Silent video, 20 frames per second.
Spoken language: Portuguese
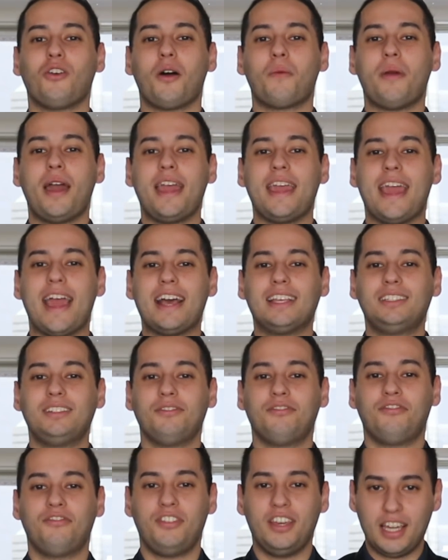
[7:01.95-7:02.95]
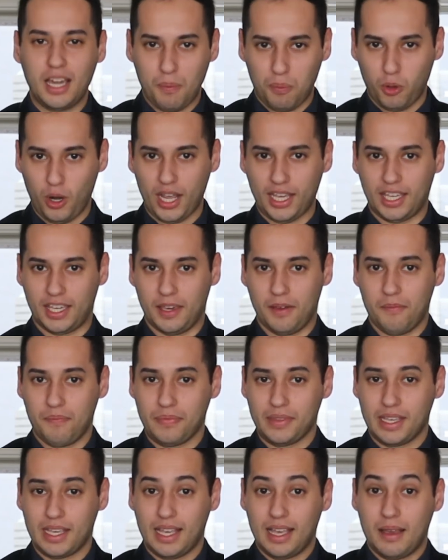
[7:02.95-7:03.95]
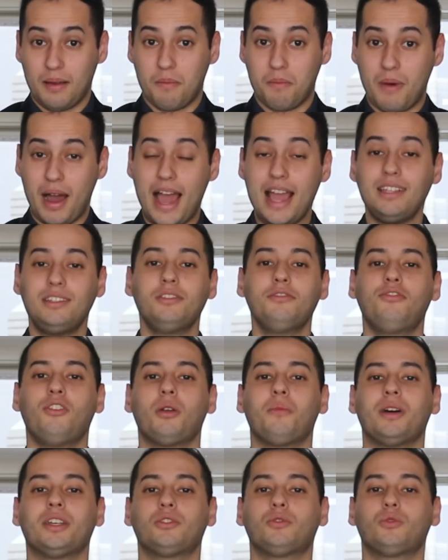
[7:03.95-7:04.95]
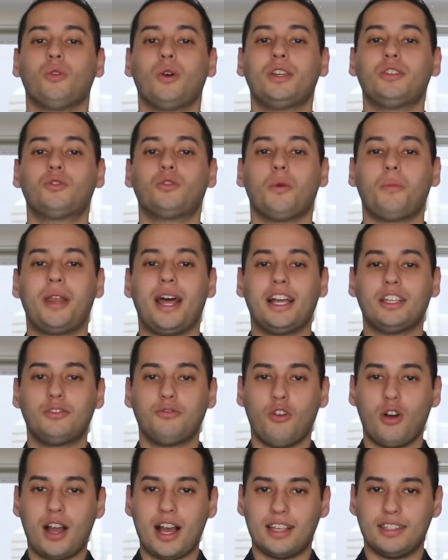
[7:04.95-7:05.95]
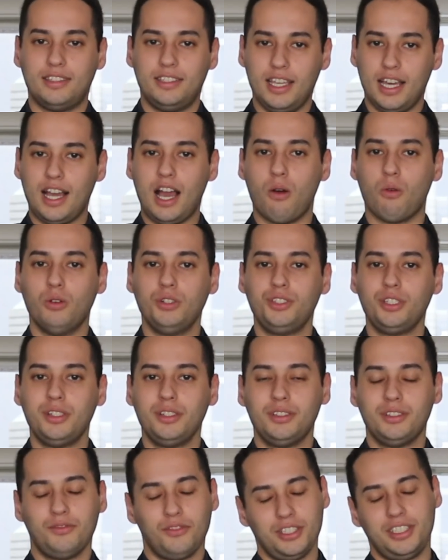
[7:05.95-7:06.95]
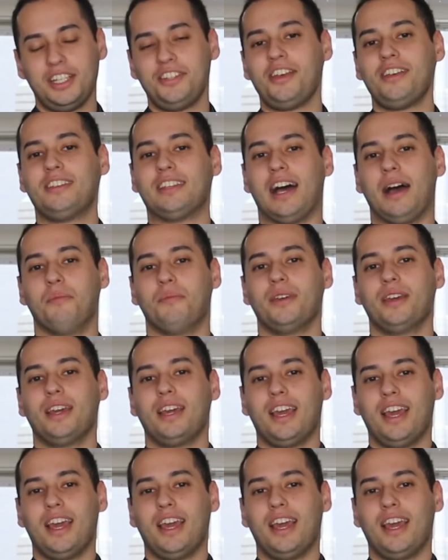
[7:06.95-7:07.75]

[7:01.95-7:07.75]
ao ABRS fica por aqui. Mais informações sobre a advocacia gaúcha você já sabe.